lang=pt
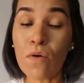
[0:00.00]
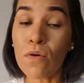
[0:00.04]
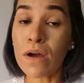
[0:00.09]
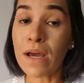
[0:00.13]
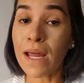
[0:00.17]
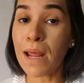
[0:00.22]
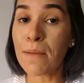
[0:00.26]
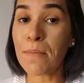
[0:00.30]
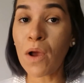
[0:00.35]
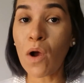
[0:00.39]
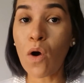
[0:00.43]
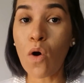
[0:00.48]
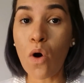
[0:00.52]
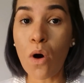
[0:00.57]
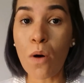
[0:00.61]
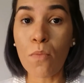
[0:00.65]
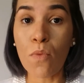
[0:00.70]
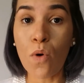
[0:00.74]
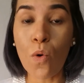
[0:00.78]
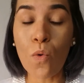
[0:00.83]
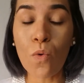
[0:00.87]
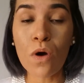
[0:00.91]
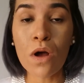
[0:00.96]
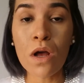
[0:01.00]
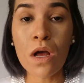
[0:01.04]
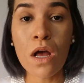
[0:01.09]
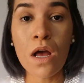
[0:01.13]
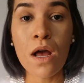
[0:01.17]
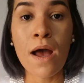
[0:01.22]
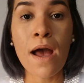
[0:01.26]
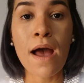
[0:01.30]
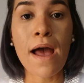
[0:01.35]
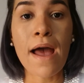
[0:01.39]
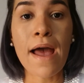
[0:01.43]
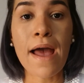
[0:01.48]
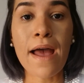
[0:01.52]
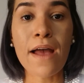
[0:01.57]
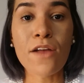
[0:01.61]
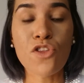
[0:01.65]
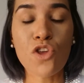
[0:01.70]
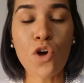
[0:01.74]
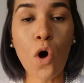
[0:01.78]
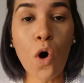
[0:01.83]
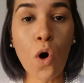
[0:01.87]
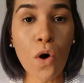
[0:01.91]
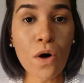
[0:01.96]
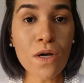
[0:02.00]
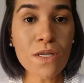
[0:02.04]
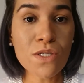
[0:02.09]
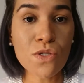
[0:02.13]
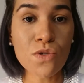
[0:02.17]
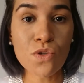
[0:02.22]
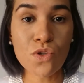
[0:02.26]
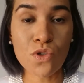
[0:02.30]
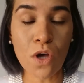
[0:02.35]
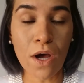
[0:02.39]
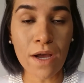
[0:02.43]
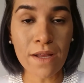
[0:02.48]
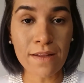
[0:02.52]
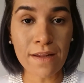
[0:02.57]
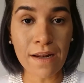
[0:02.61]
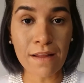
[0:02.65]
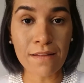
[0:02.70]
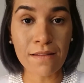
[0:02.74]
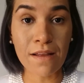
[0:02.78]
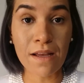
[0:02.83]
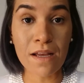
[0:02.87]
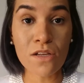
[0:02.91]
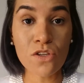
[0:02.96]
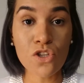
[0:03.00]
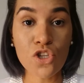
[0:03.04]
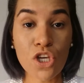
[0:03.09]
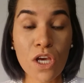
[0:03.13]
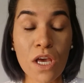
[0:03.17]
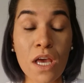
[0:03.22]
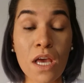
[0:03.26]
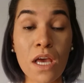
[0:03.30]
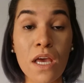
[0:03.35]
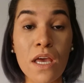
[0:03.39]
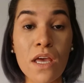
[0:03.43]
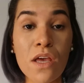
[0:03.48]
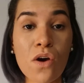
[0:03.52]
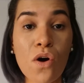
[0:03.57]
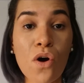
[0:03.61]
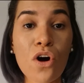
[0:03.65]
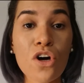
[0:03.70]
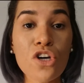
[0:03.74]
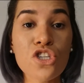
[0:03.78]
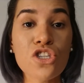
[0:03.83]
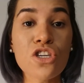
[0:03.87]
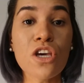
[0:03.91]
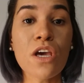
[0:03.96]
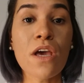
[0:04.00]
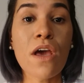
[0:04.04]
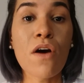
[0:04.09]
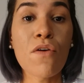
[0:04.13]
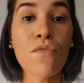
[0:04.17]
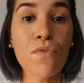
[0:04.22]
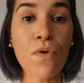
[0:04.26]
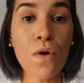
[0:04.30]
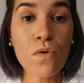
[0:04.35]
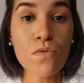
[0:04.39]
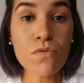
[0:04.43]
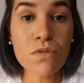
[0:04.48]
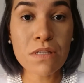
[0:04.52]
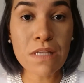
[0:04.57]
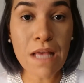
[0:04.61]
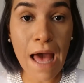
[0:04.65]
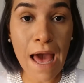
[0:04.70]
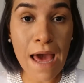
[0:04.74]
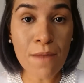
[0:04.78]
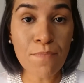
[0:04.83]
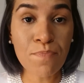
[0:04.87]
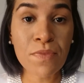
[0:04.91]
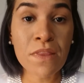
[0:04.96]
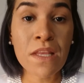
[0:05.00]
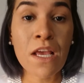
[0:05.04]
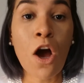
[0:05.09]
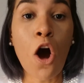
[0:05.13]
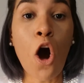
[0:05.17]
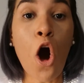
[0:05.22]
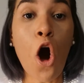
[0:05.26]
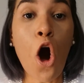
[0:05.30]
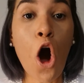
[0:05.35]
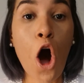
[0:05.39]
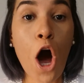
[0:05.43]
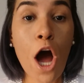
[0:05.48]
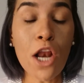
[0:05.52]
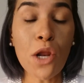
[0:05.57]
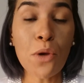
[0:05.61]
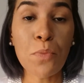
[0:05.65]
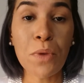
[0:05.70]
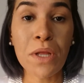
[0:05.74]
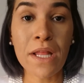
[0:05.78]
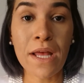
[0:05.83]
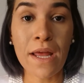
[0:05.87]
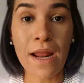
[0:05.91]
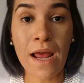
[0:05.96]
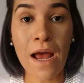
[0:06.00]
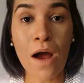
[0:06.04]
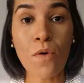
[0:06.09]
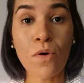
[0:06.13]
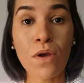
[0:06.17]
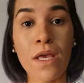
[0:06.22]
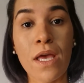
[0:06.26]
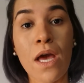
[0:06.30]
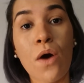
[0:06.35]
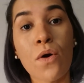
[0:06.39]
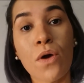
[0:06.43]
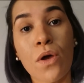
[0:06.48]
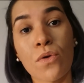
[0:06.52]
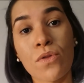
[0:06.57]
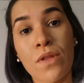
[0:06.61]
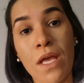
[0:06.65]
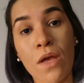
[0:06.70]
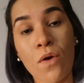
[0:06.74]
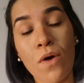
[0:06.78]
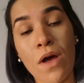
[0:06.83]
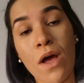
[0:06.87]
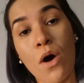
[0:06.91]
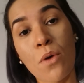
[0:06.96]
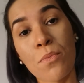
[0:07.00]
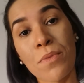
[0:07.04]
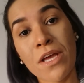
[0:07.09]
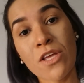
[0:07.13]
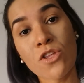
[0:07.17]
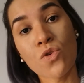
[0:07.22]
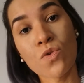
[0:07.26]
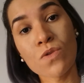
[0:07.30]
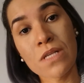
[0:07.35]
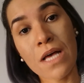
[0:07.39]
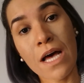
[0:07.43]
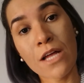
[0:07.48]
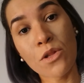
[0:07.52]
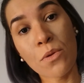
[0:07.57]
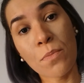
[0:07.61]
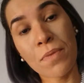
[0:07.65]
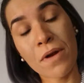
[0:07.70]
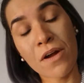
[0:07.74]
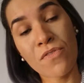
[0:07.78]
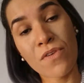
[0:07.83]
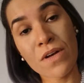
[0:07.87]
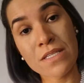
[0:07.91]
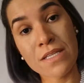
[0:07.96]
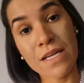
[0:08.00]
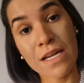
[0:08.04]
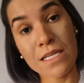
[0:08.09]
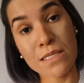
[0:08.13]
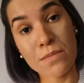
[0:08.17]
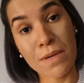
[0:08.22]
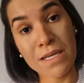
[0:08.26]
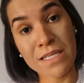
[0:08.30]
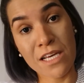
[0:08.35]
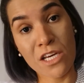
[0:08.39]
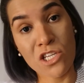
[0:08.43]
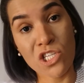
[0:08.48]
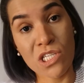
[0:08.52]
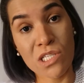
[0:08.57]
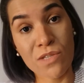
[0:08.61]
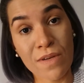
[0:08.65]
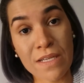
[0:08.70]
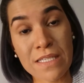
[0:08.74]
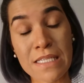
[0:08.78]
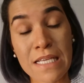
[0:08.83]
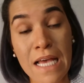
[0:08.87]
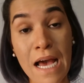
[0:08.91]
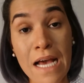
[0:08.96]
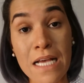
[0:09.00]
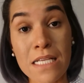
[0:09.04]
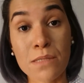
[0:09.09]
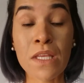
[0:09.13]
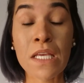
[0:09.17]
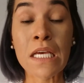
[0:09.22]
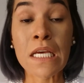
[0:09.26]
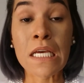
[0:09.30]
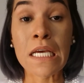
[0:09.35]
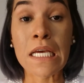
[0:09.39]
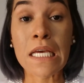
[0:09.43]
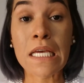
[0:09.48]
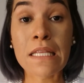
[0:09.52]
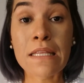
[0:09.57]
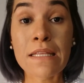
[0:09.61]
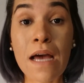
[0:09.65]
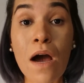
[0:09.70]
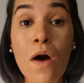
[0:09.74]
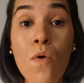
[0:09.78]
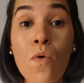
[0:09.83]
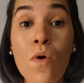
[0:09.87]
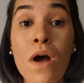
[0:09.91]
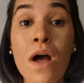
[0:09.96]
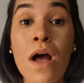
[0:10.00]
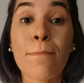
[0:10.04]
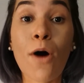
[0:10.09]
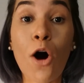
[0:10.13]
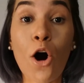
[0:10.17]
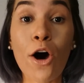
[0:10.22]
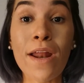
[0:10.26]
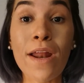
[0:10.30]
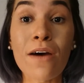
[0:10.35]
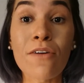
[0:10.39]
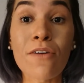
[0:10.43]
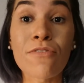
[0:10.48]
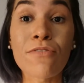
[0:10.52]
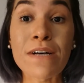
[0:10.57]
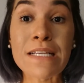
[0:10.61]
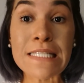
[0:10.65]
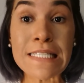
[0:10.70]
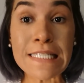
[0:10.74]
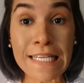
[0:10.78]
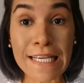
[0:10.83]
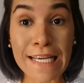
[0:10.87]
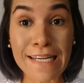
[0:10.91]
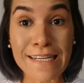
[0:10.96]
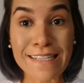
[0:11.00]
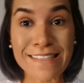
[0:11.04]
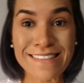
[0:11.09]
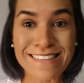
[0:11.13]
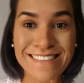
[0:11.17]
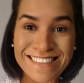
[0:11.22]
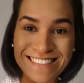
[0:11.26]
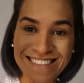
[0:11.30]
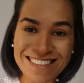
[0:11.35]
um creme comum é, de rosto, só hidratante, e hoje eu vou usar óleo mineral, que é o que eu tenho realmente usado para fazer as massagens faciais. Então, bora fazer!